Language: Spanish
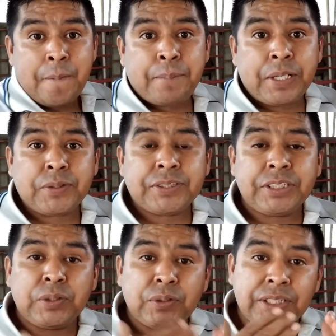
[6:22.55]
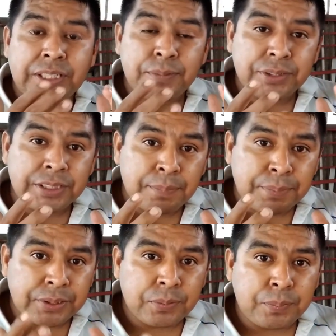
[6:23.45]
Pero si no tenemos el
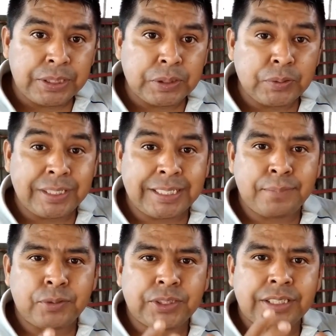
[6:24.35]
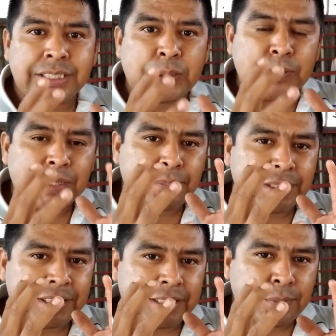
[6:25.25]
presupuesto y queremos adquirir una
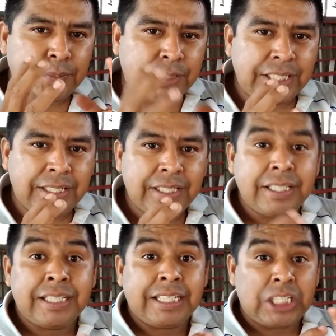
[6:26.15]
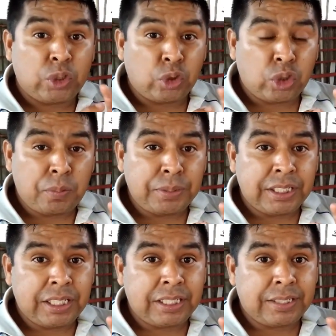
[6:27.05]
máquina buena,
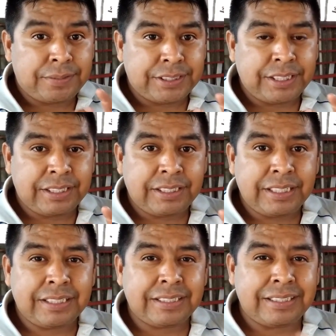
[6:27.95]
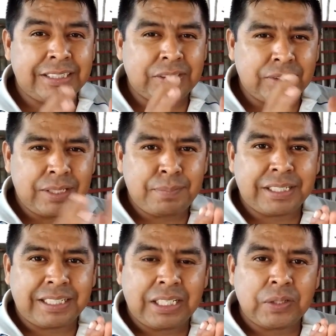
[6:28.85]
económica y eficiente, dentro del
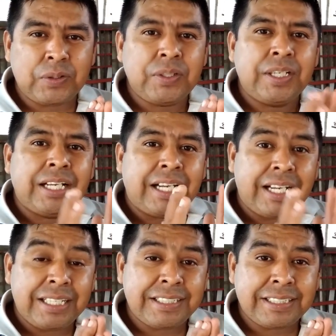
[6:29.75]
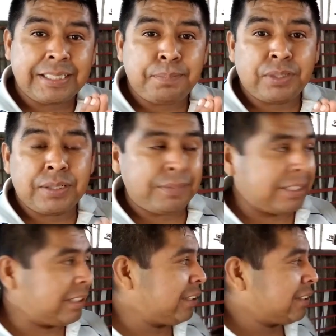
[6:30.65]
mercado hay ese tipo de
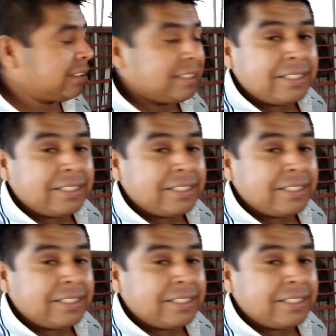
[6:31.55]
máquinas.